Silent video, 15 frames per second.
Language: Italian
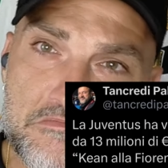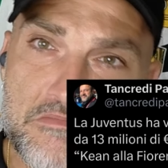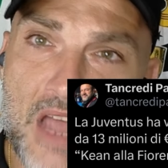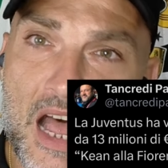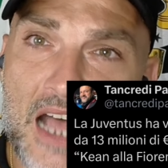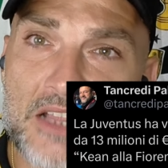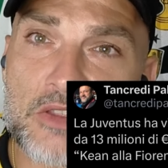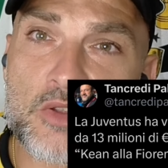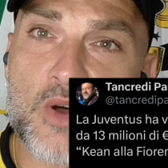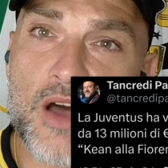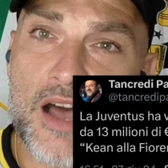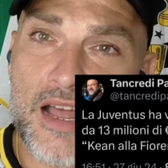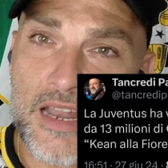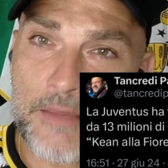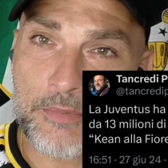
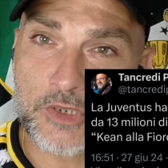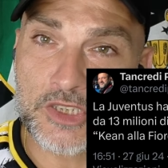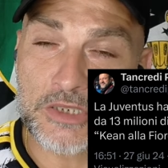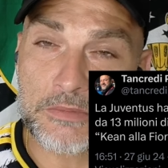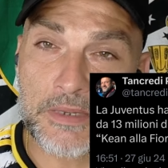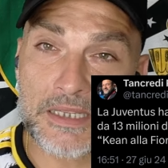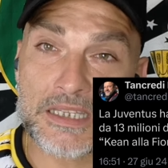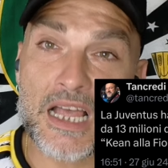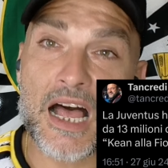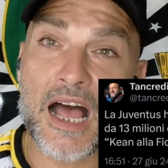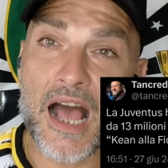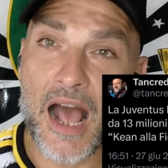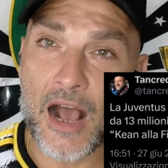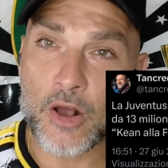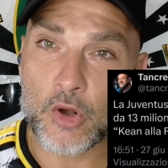dando la
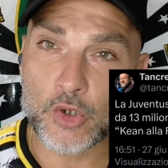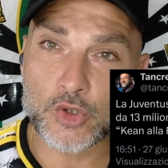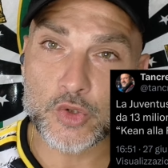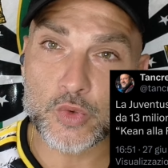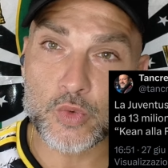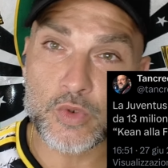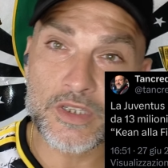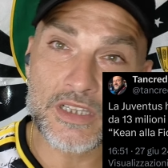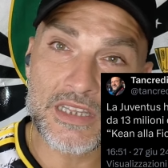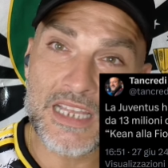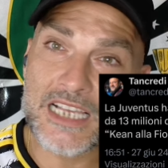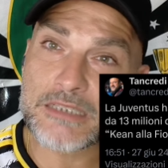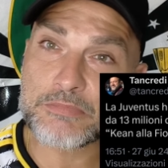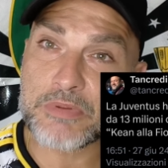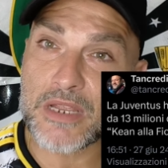possibilità a costui
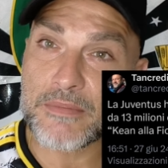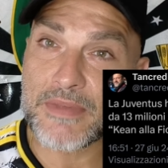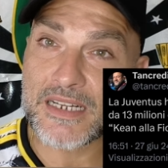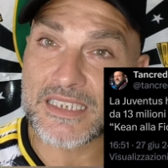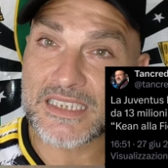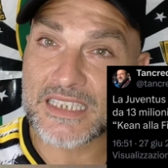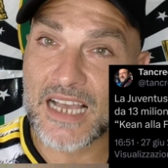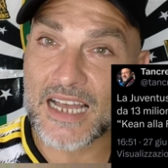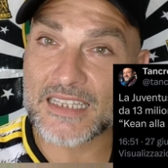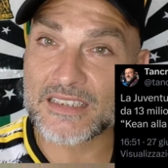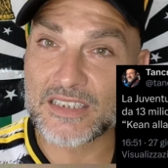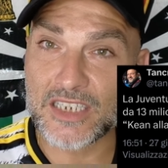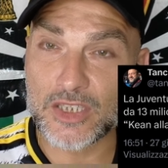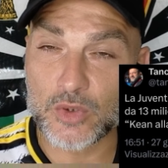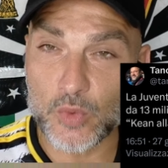di esprimersi
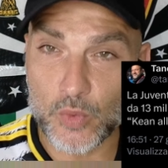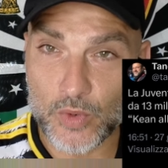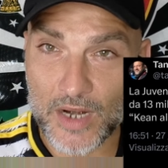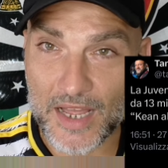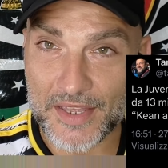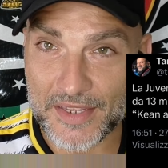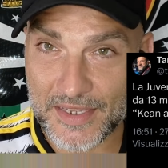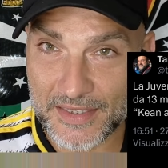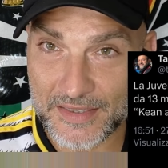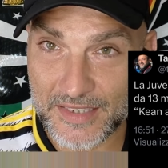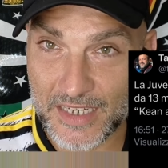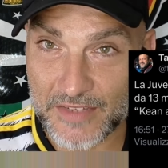addirittura in